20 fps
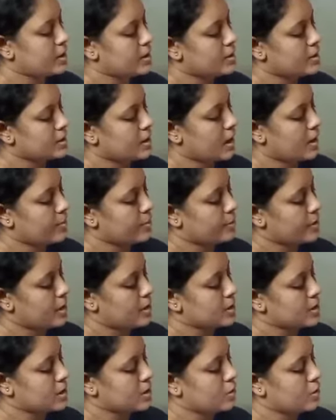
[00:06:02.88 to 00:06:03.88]
তারপরে
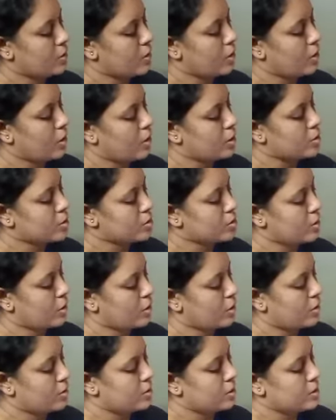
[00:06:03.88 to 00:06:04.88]
আছে গ ত
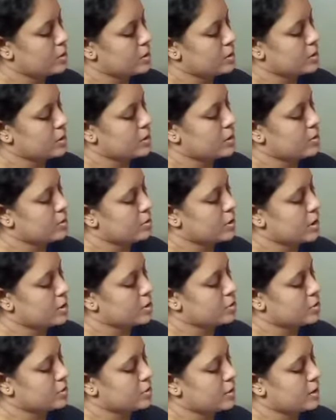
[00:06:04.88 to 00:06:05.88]
দীর্ঘইকার
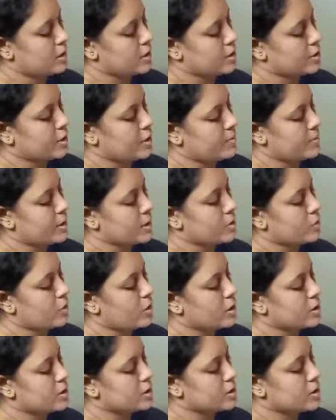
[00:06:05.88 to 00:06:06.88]
যোগ করলে কি হবে
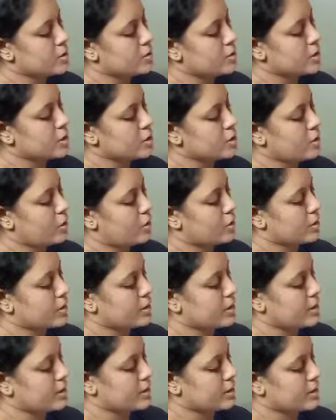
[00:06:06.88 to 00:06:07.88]
গয় দীর্ঘই ত
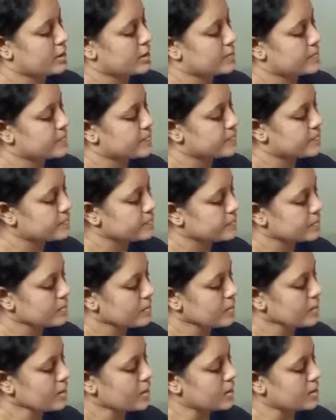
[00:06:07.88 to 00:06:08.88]
গীত
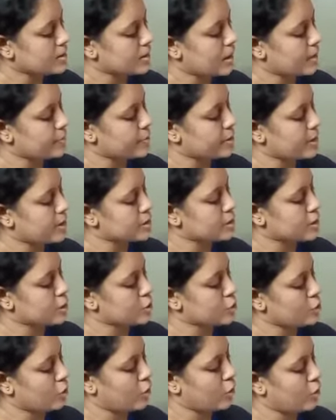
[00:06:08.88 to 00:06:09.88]
তারপরে আছে
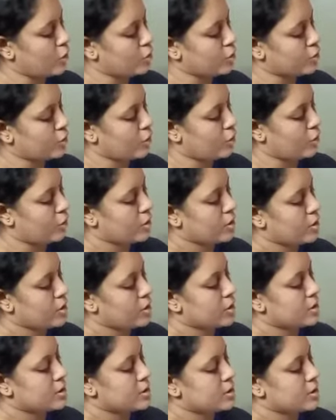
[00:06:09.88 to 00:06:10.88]
ত র
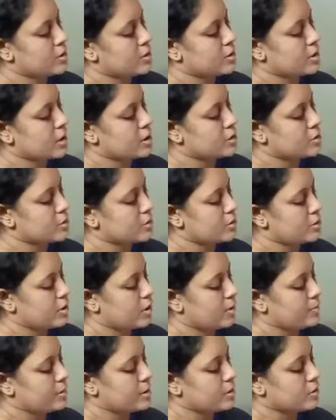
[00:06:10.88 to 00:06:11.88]
দীর্ঘইকার যোগ
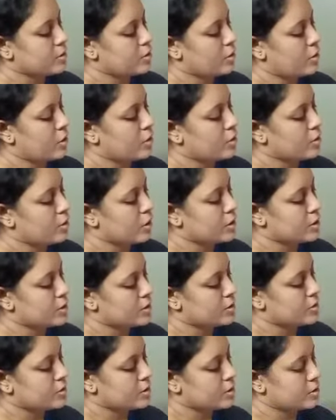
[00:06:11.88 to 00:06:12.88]
করলে হবে ত রয়
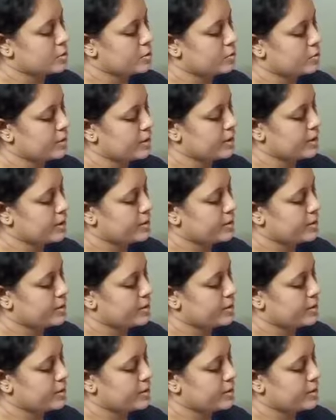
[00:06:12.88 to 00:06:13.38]
দীর্ঘই তরি